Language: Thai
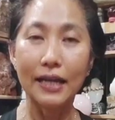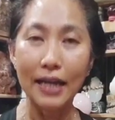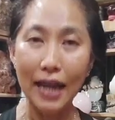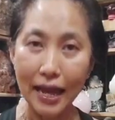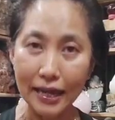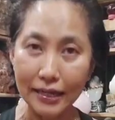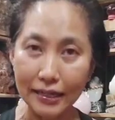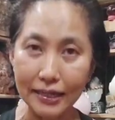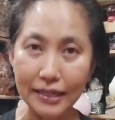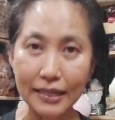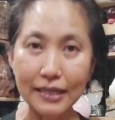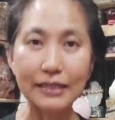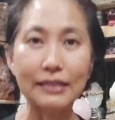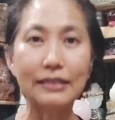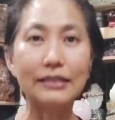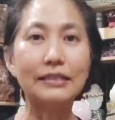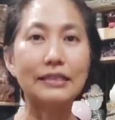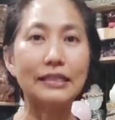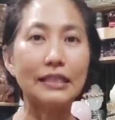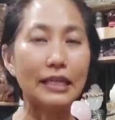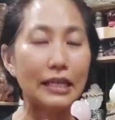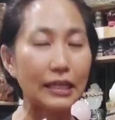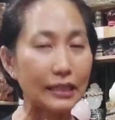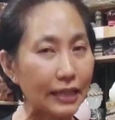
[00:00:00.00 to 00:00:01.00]
และนี่คื
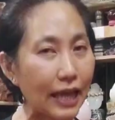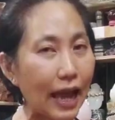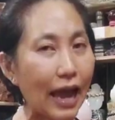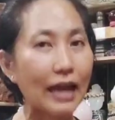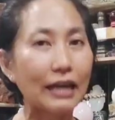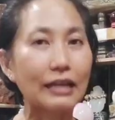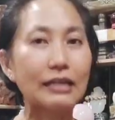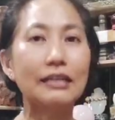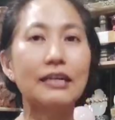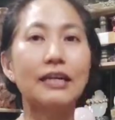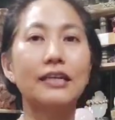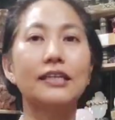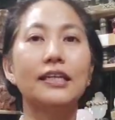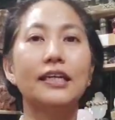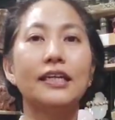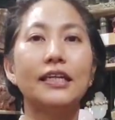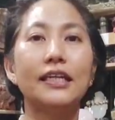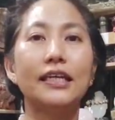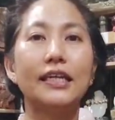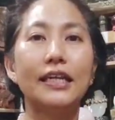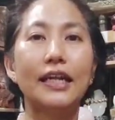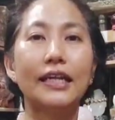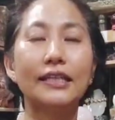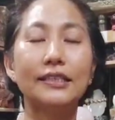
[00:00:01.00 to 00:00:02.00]
ออีกทางเลือกที่
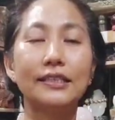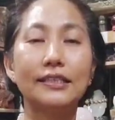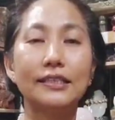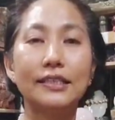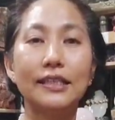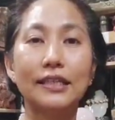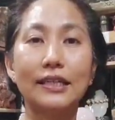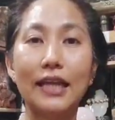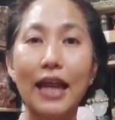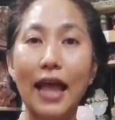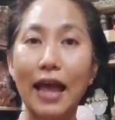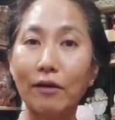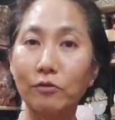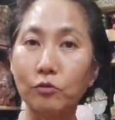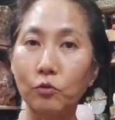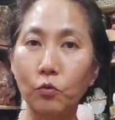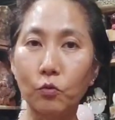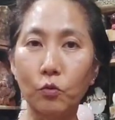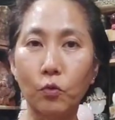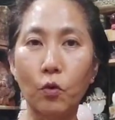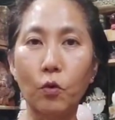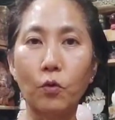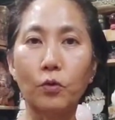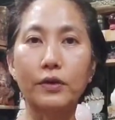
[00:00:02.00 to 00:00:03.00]
ดีและจริง ๆ แล้ว
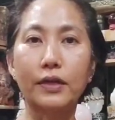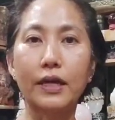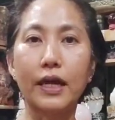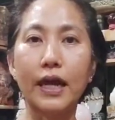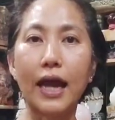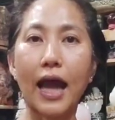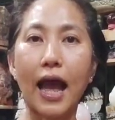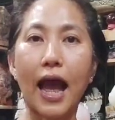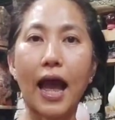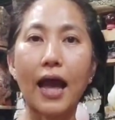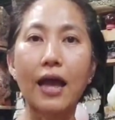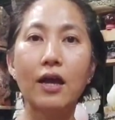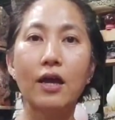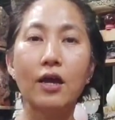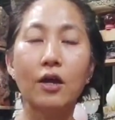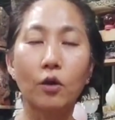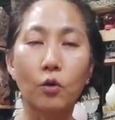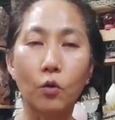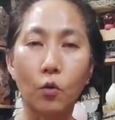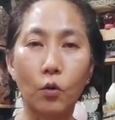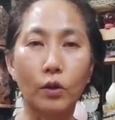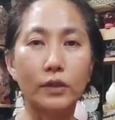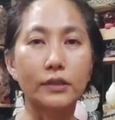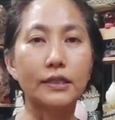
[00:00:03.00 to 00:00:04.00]
ทุกคนนะคะ
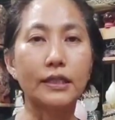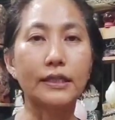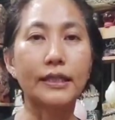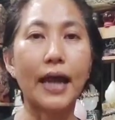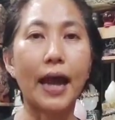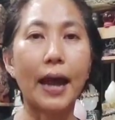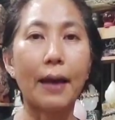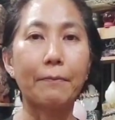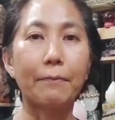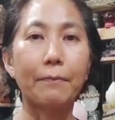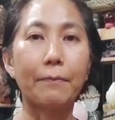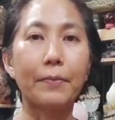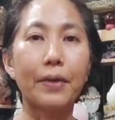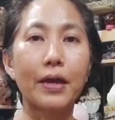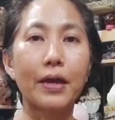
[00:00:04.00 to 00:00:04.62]
ควรจะทำ